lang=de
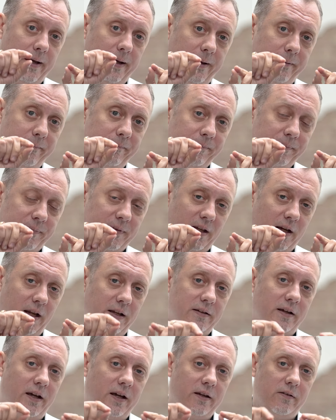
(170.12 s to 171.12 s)
ähm, dann
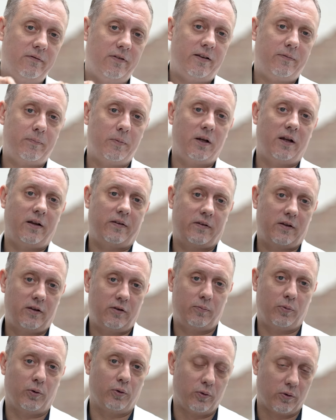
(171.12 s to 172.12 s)
hat er ein
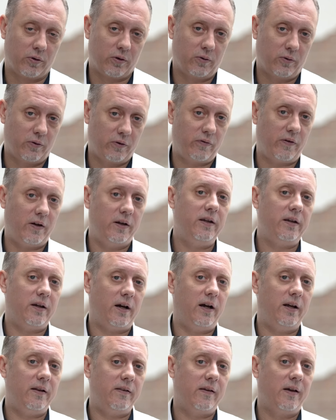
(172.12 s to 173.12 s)
investmentlastiges Produkt. Und zwar
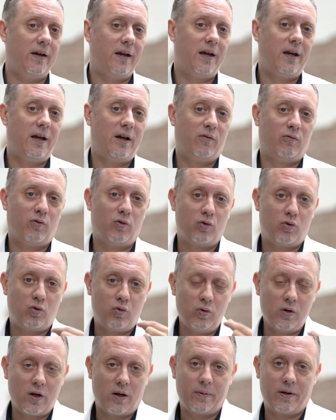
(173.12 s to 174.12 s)
nicht eins, wo ein
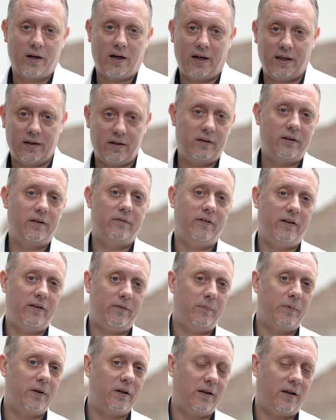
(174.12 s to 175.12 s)
cooler Berater ein
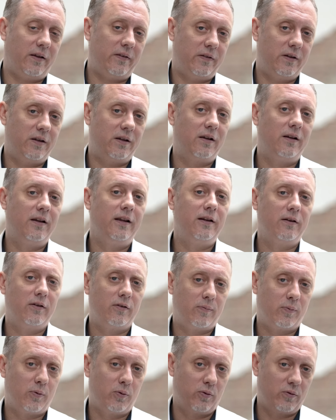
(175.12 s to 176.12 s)
investmentlastig
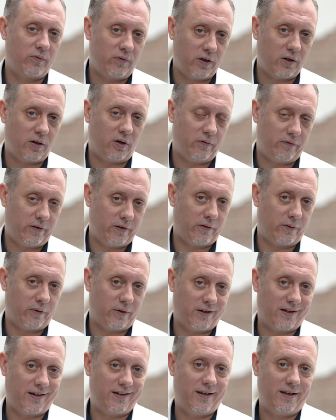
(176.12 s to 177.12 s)
klingendes Produkt verkauft hat,
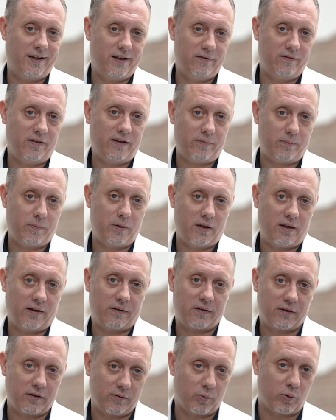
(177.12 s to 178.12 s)
sondern ein
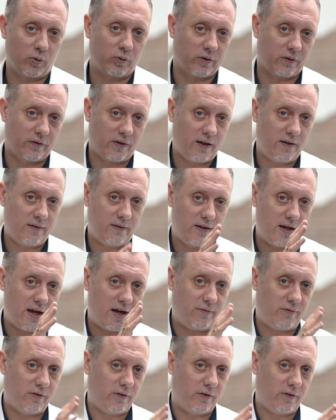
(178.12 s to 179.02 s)
investmentlastiges Produkt. Das heißt, ja,